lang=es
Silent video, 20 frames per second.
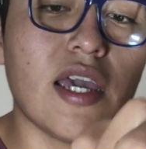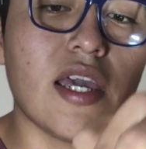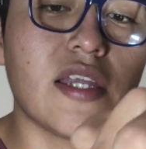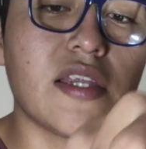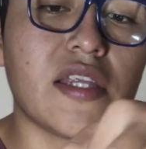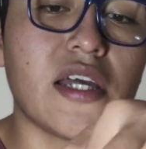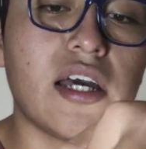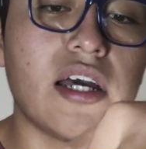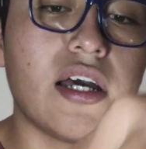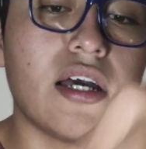
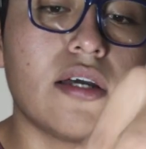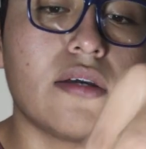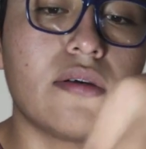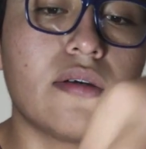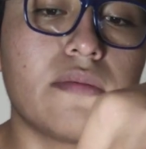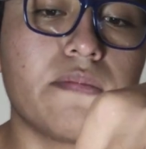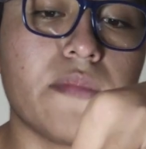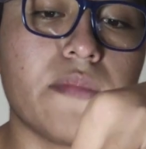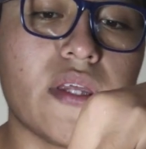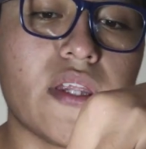está
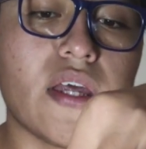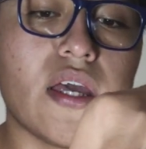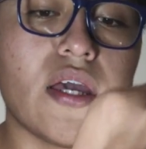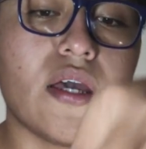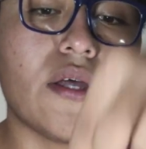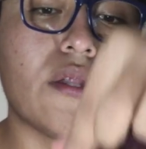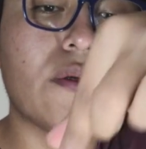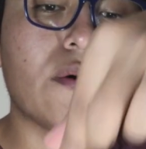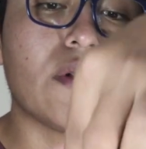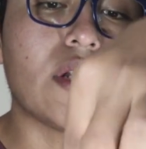mi
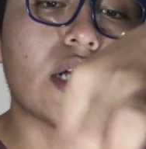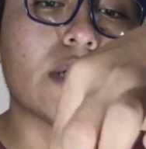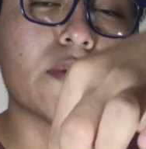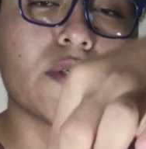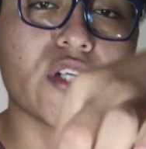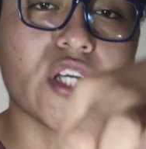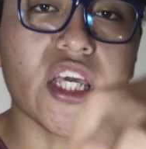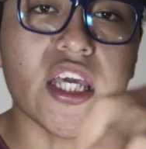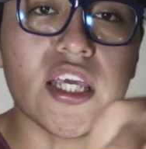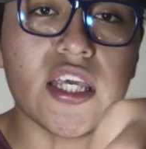dedo, la
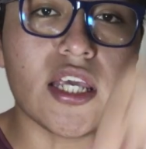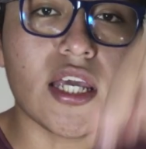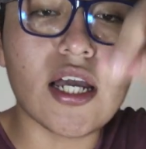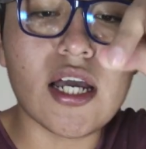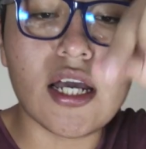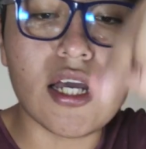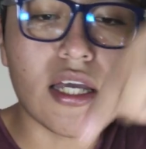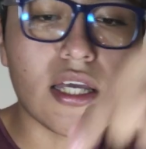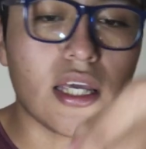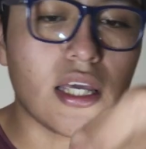
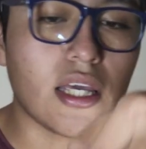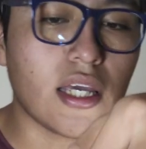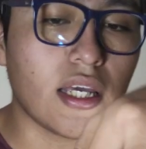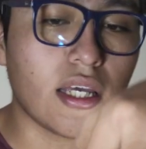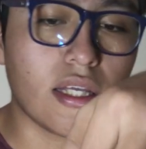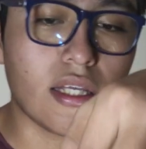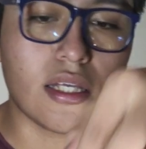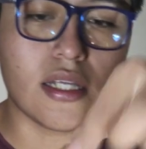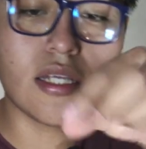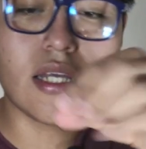boquilla,
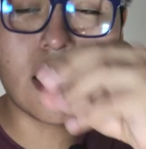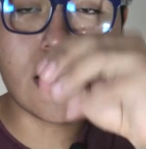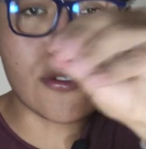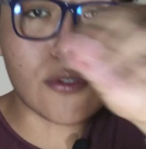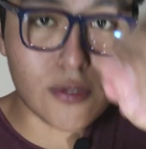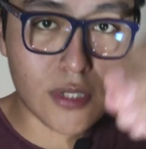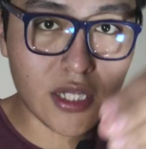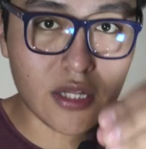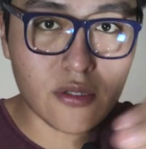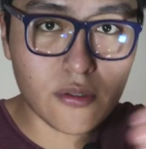eh, el
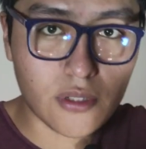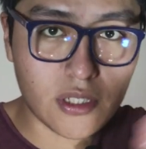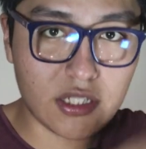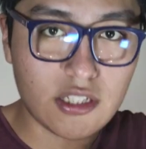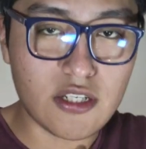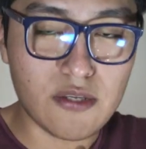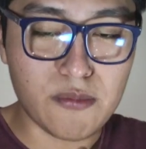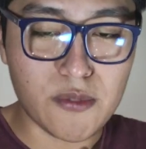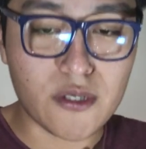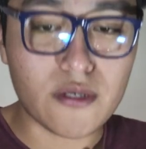nudito que
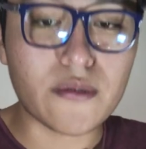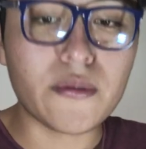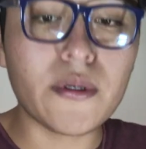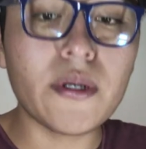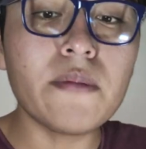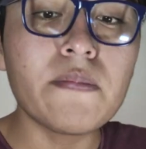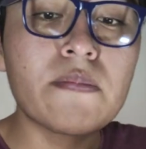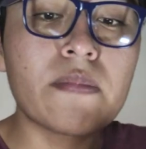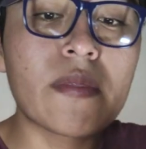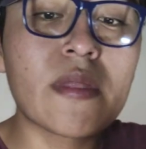hicimos, ¿no?
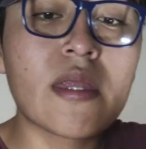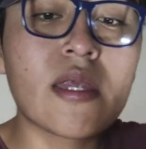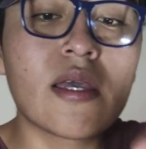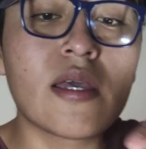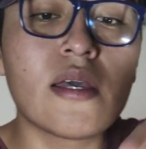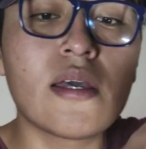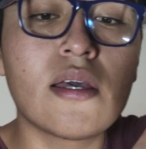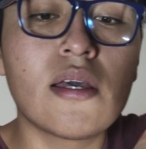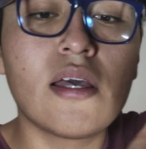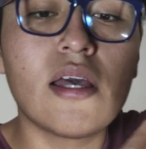
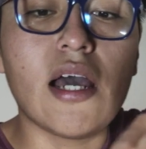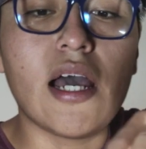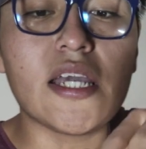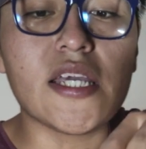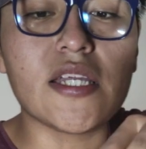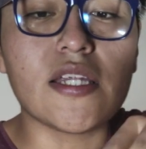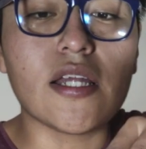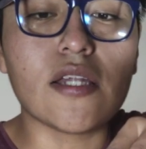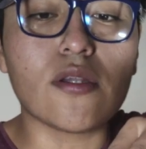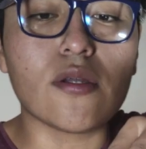Ahí
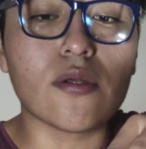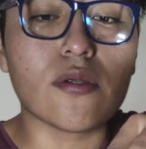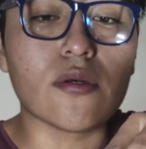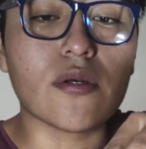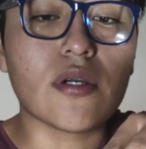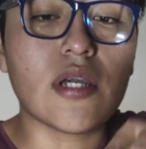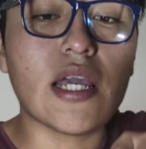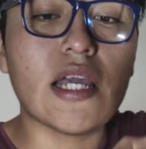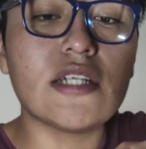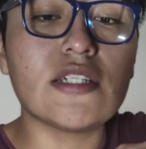está todo.
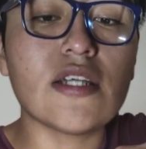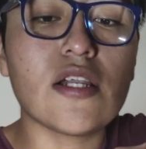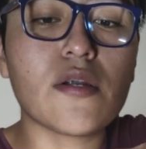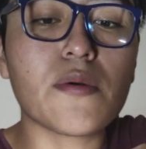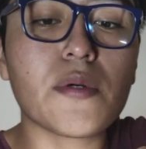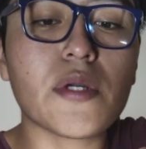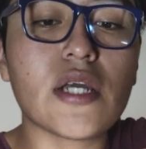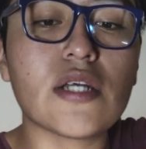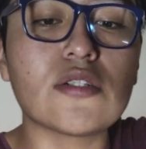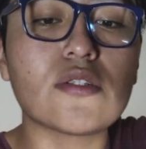Ese lo
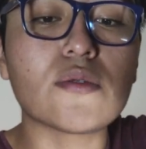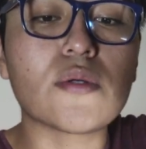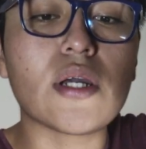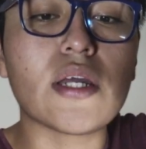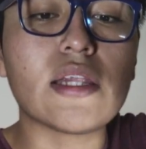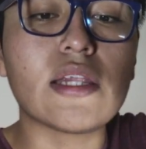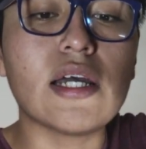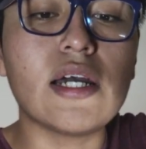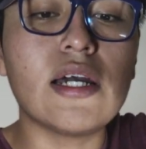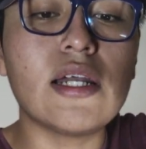voy a
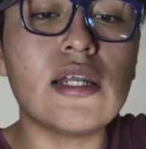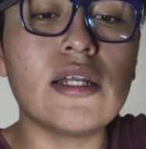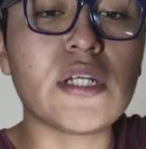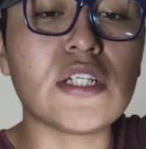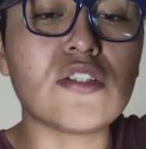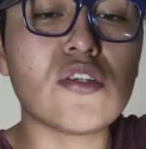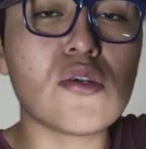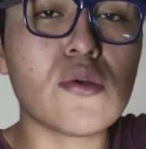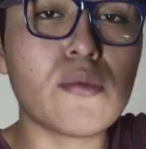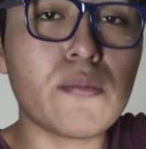sujetar,
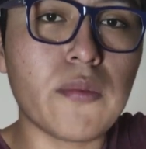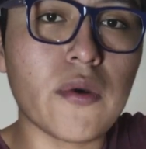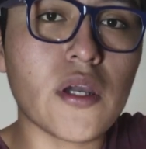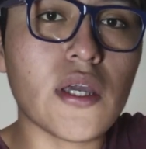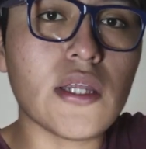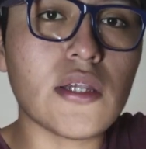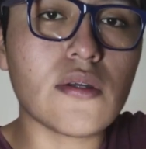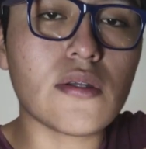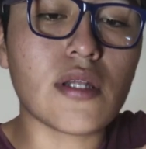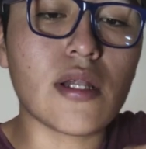presiono un
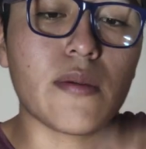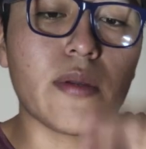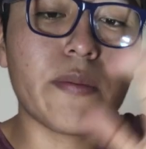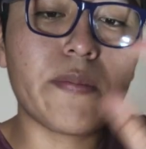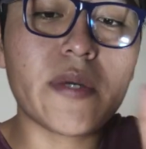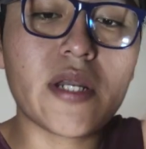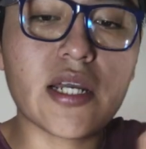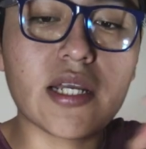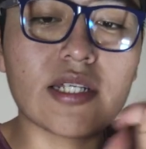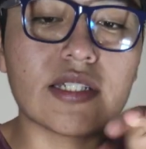poquito tal vez
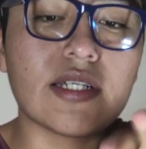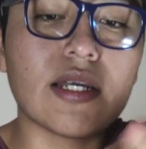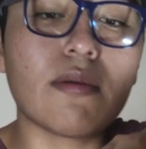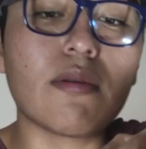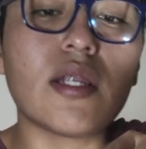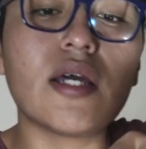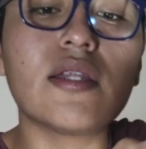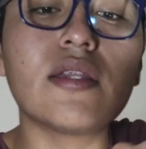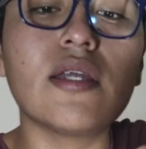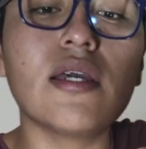para que se
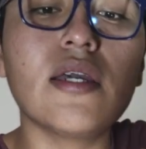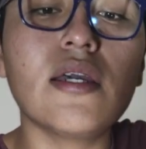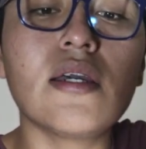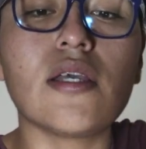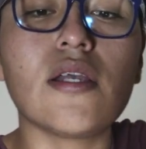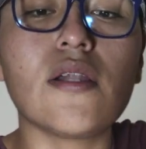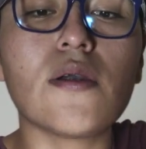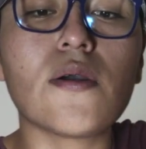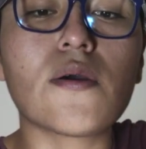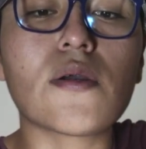ablande
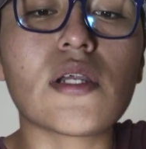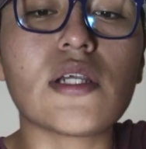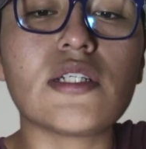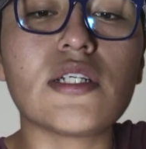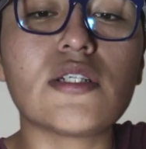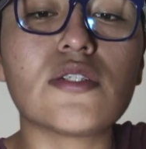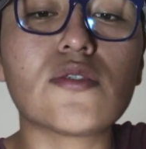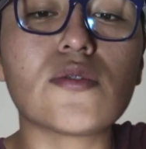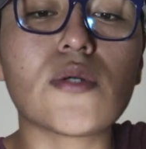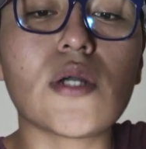y luego
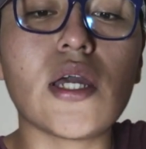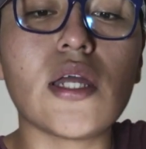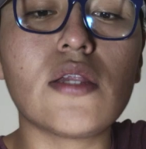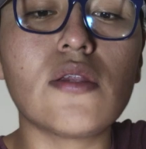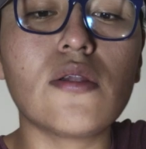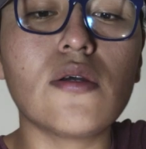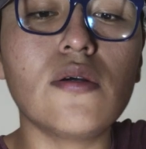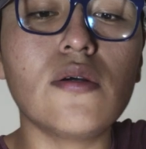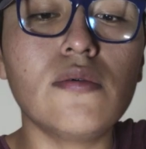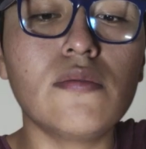recién
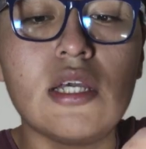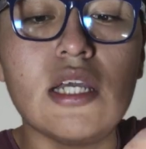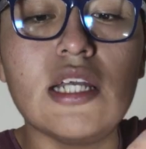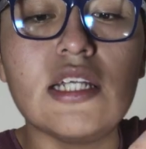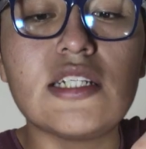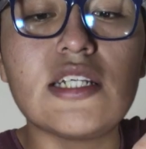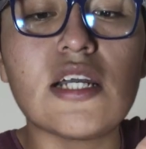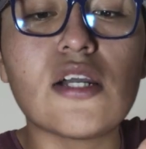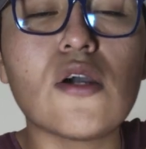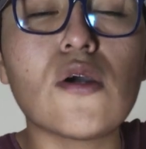sujeto
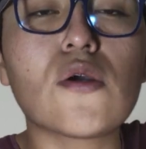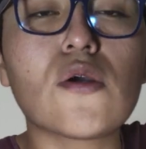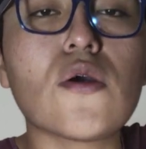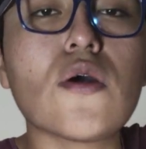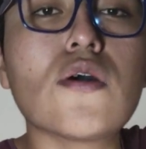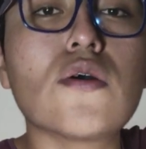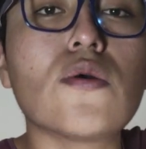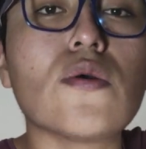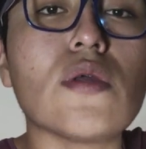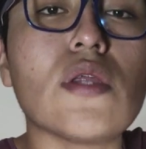y saco
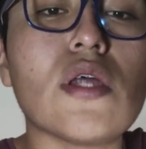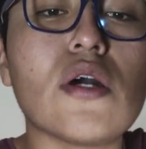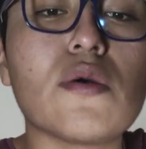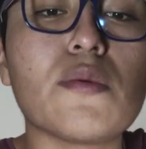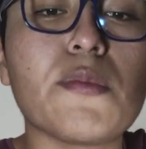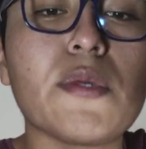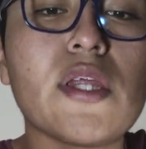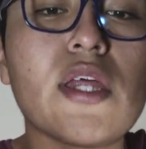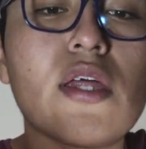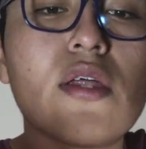con cuidado
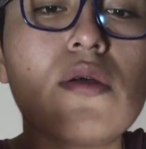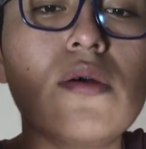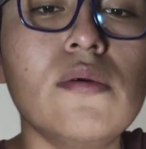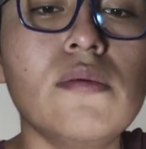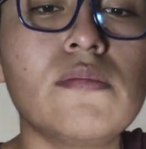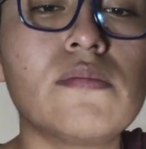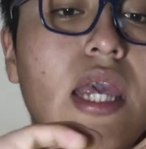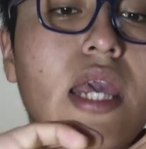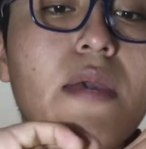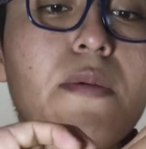mi dedo
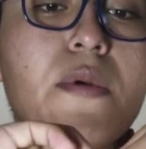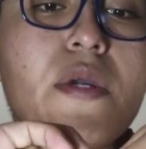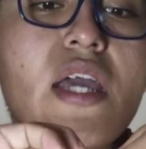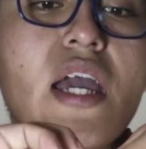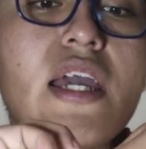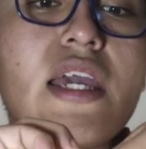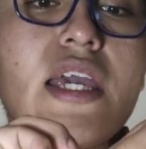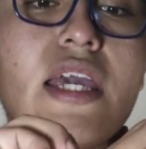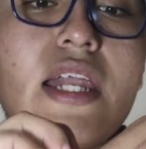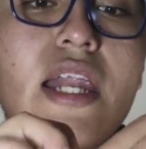y voy
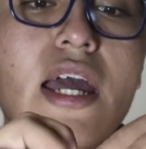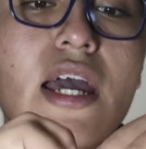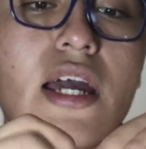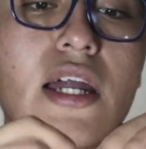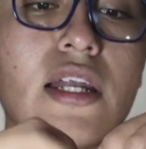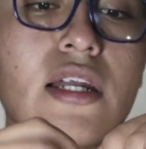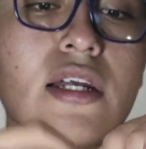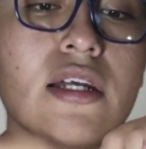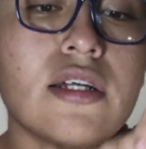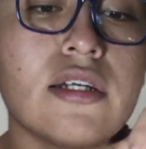a
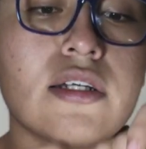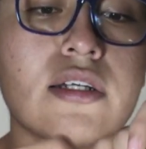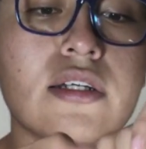girar